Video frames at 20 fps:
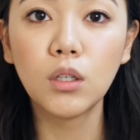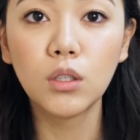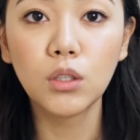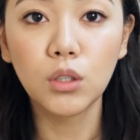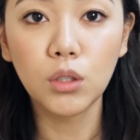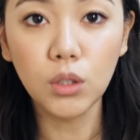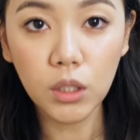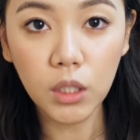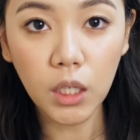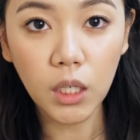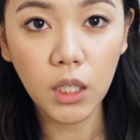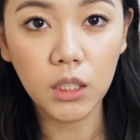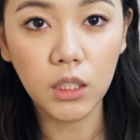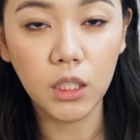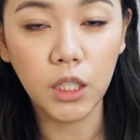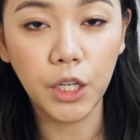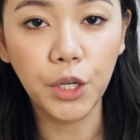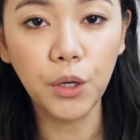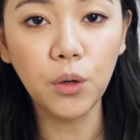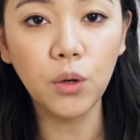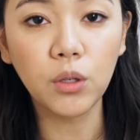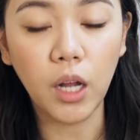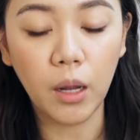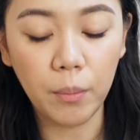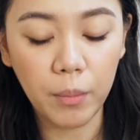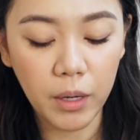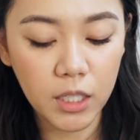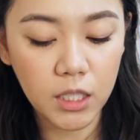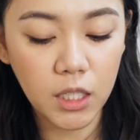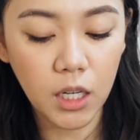そしたらですね、今
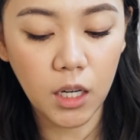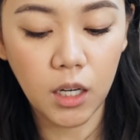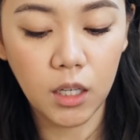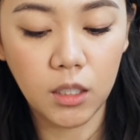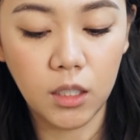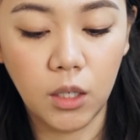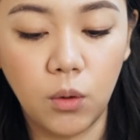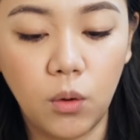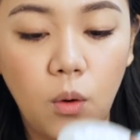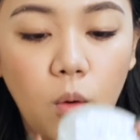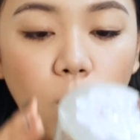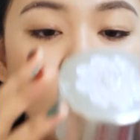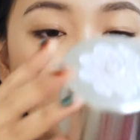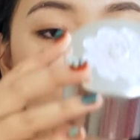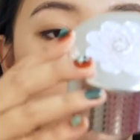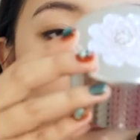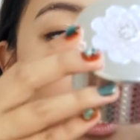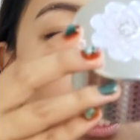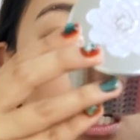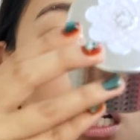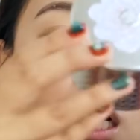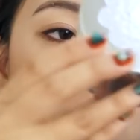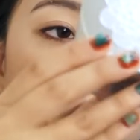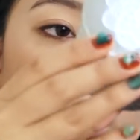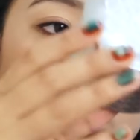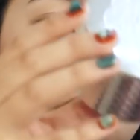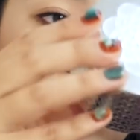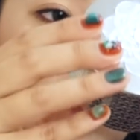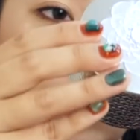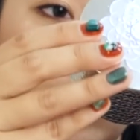日試したかったのがこちらなん
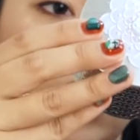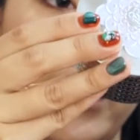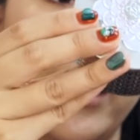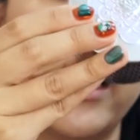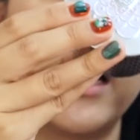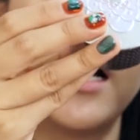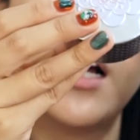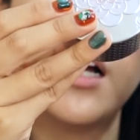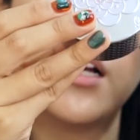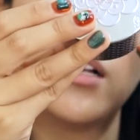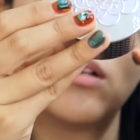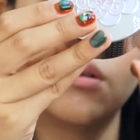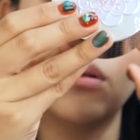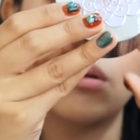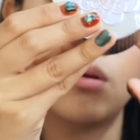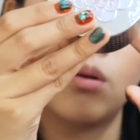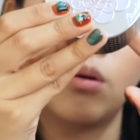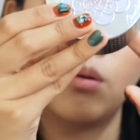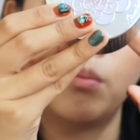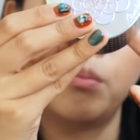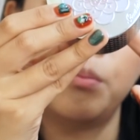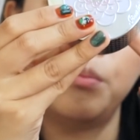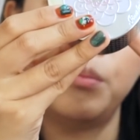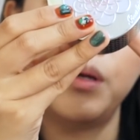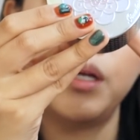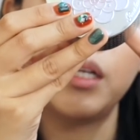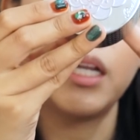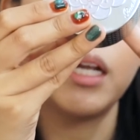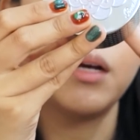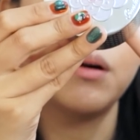です。ゲランの
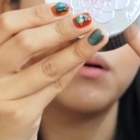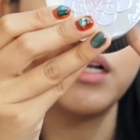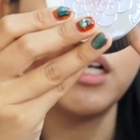メテオ